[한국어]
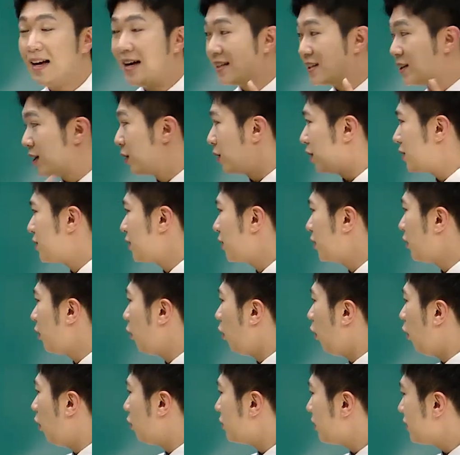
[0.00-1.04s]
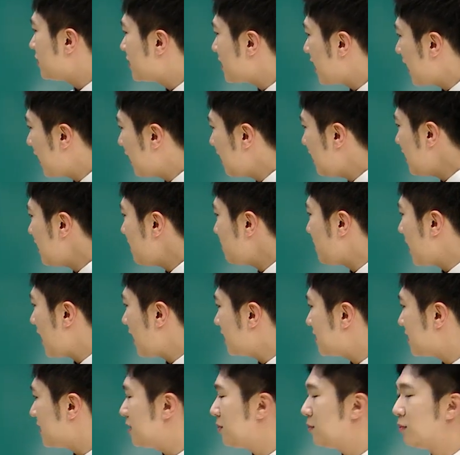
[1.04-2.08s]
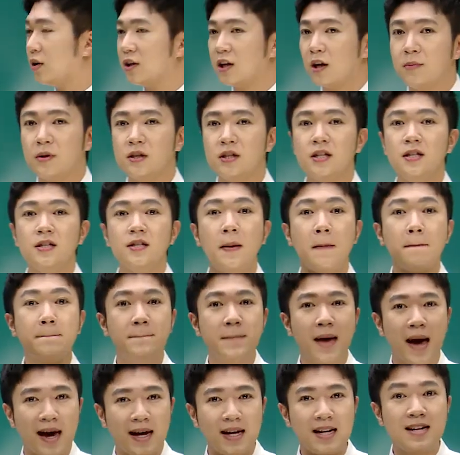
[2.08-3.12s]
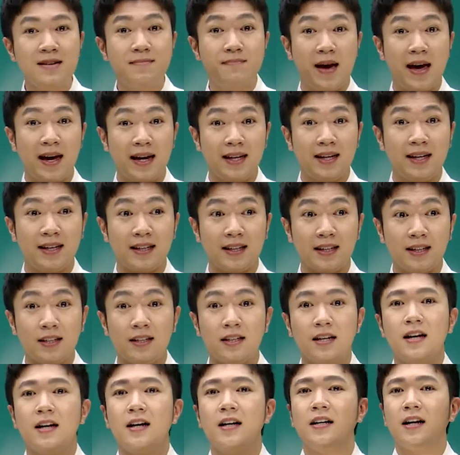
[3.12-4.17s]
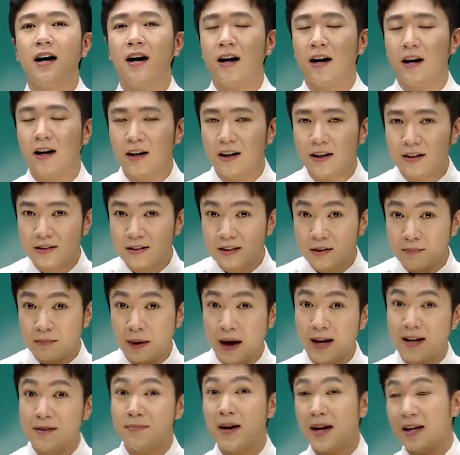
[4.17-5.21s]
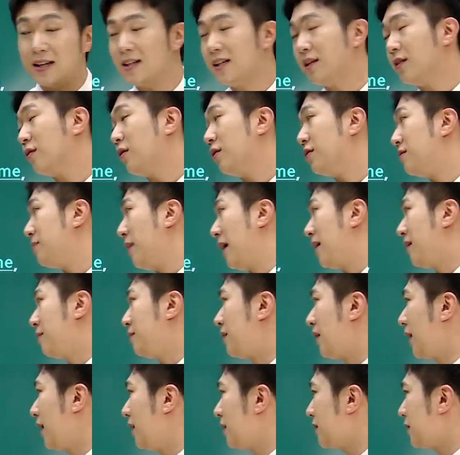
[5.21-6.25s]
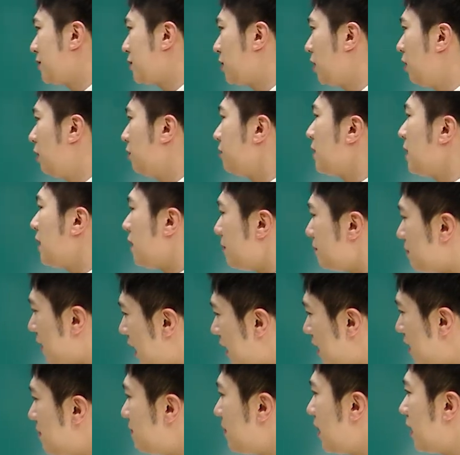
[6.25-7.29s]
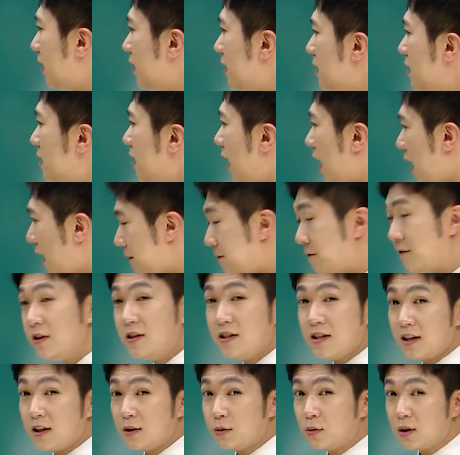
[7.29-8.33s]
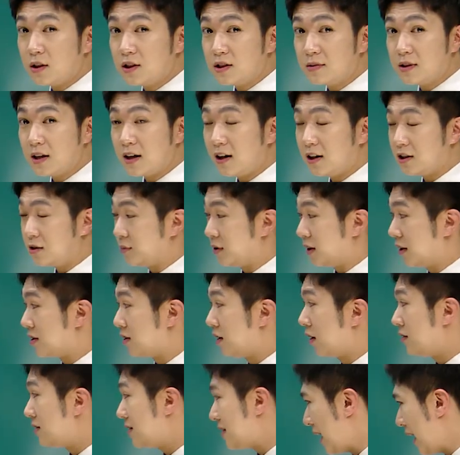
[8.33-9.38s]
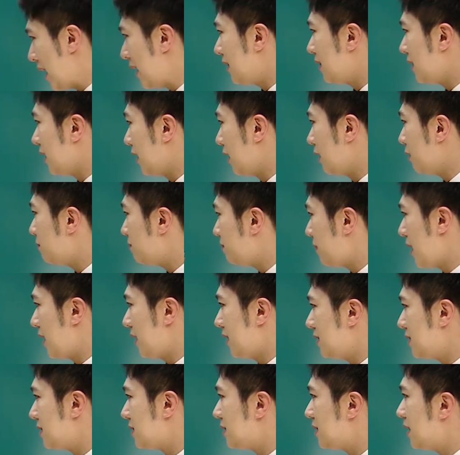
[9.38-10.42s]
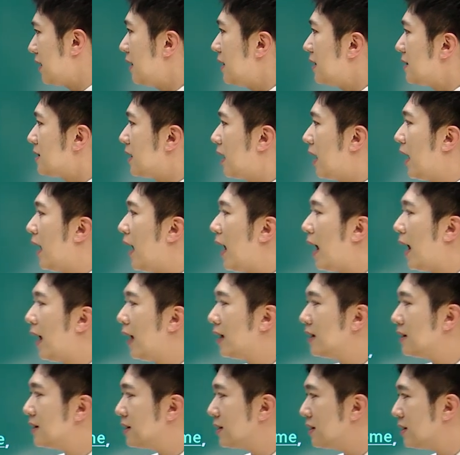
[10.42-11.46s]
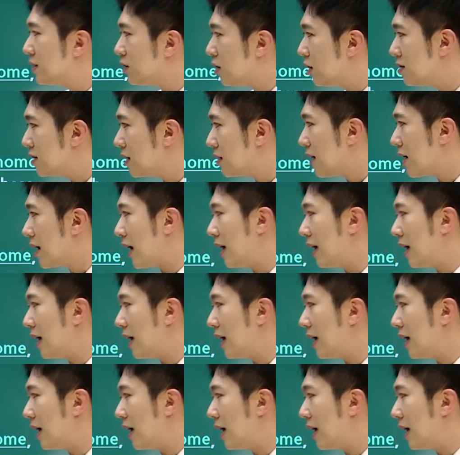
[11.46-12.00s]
자, 여기서 on a daily base는 뭐냐면은 매일매일 이런 거를 말합니다. 그래서 매일매일 everyday랑 똑같이 생각하시면 되겠어요. daily base. 자, 아이들은 선생님과